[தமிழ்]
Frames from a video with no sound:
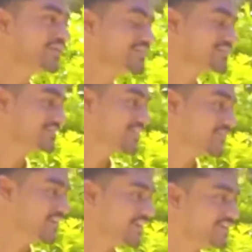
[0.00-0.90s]

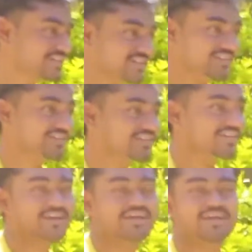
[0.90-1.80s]
கொடுத்த விலக்கி
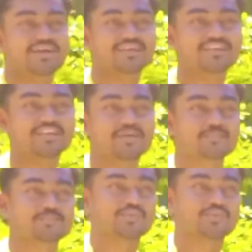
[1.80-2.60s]
நிகரே இல்லை